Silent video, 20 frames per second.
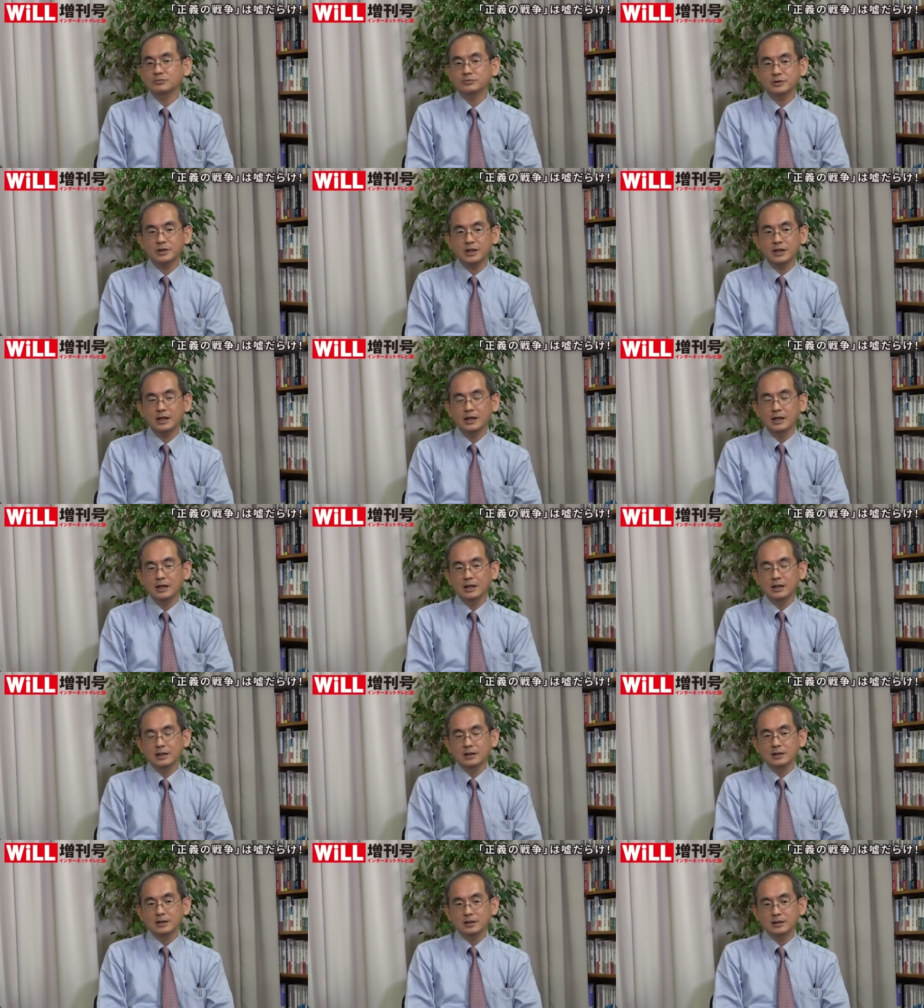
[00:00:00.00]
で、
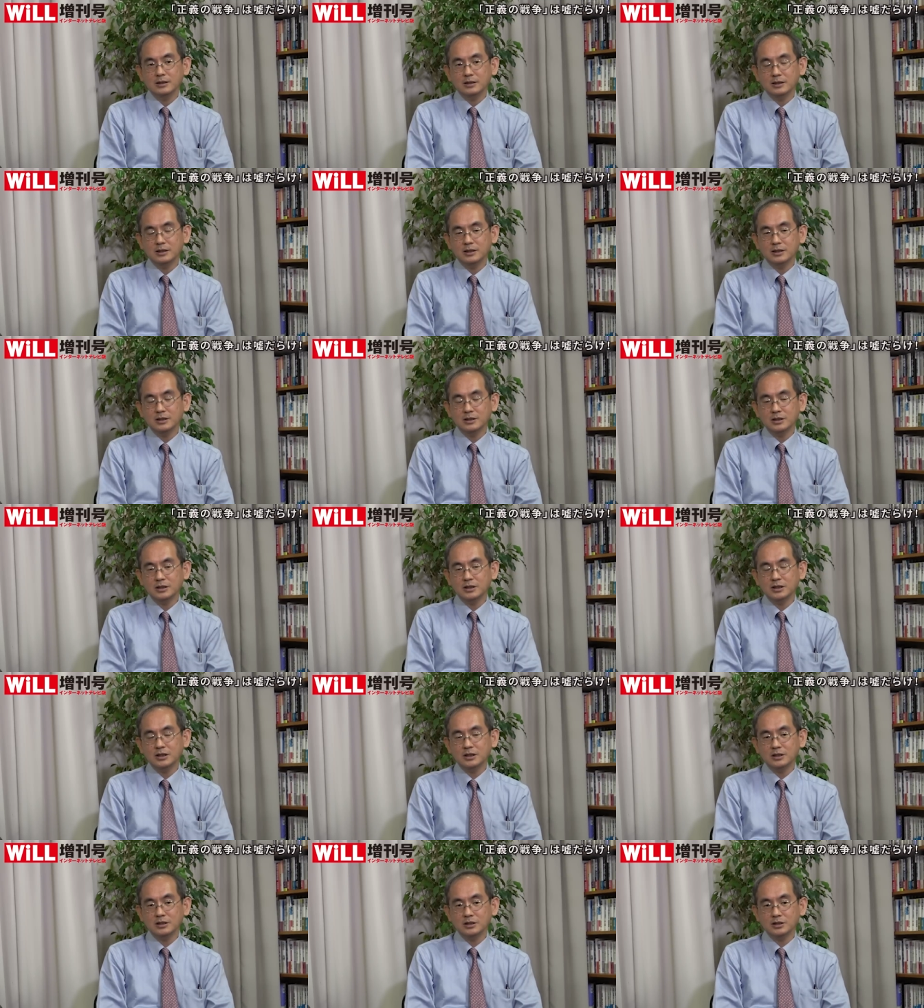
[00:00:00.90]

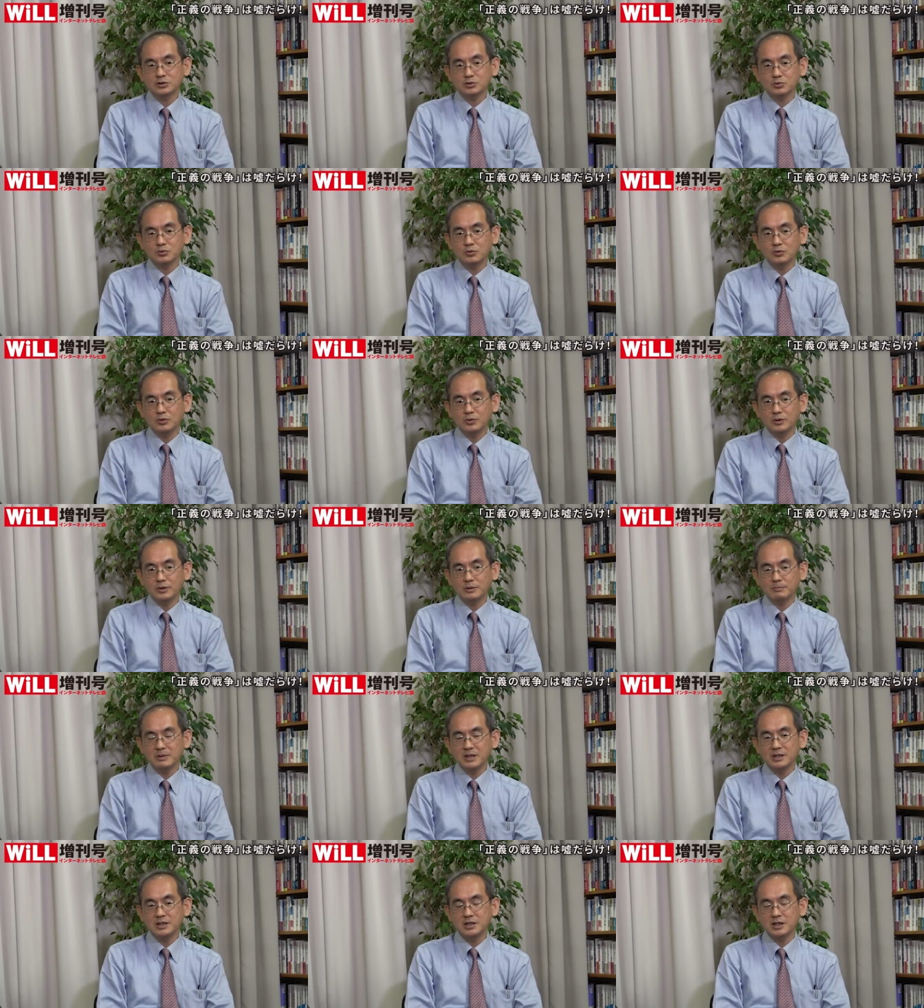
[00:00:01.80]
えー、その
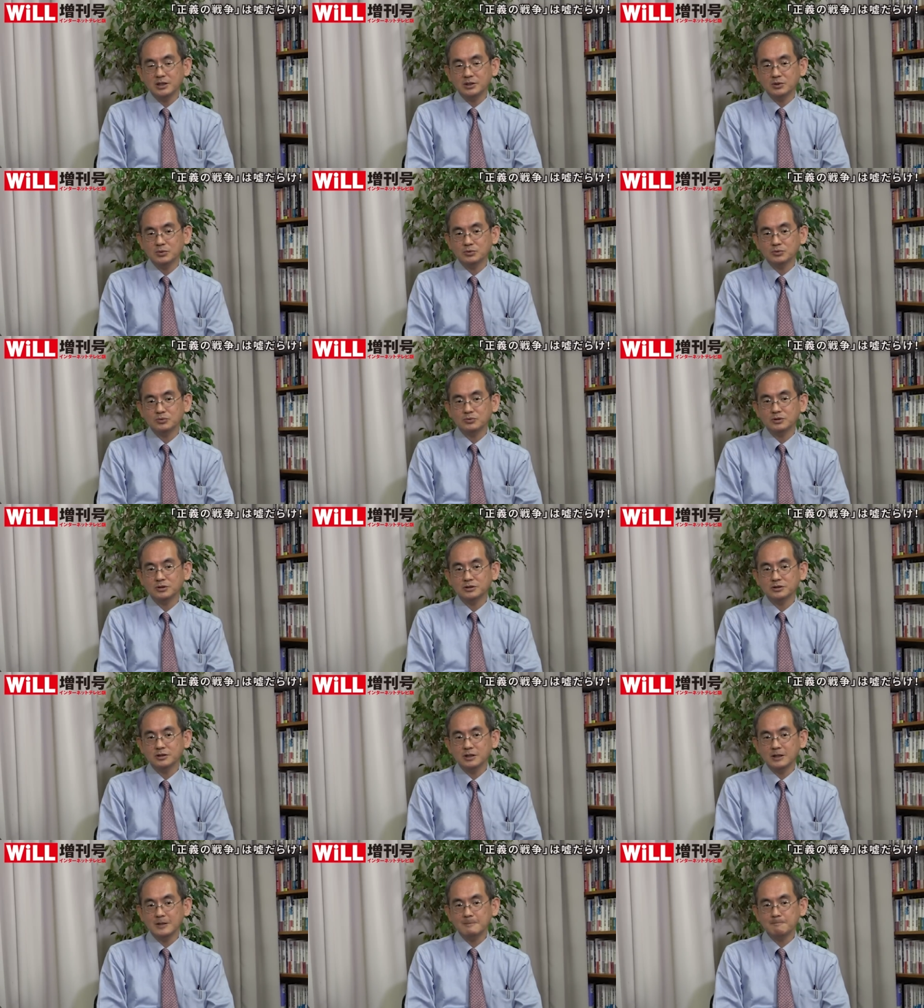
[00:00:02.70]
メディアによるとで
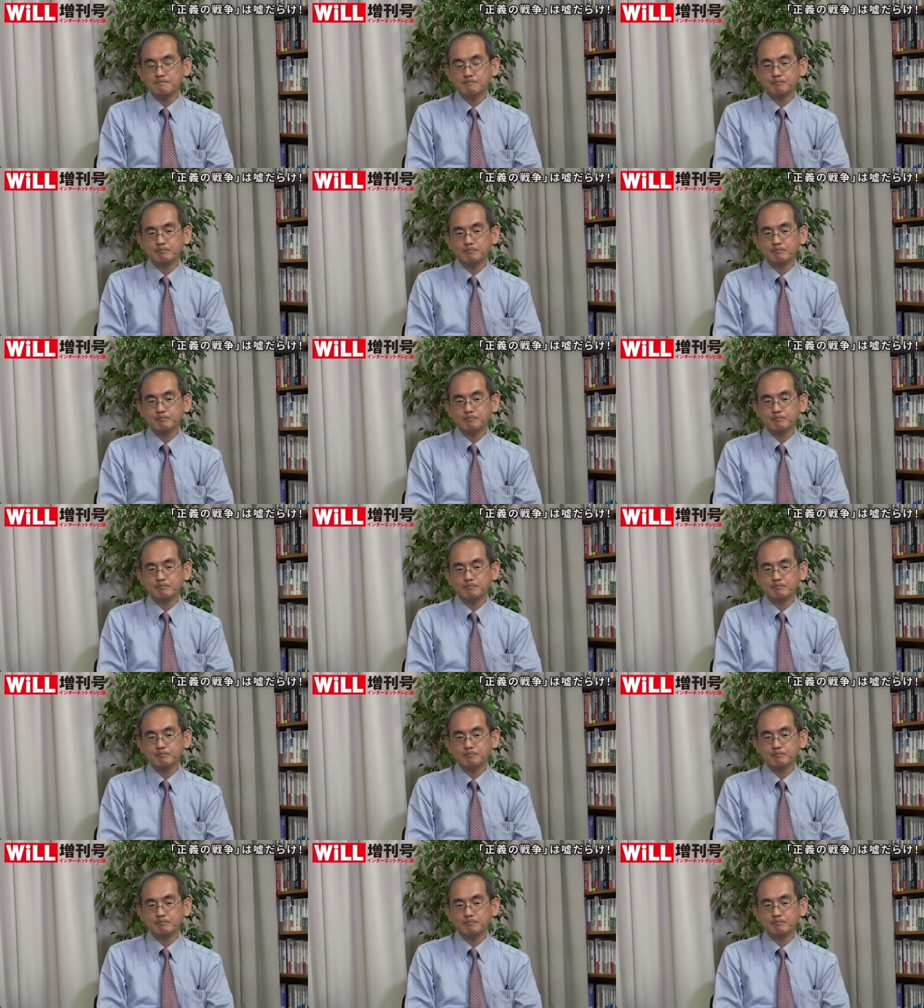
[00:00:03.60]
すね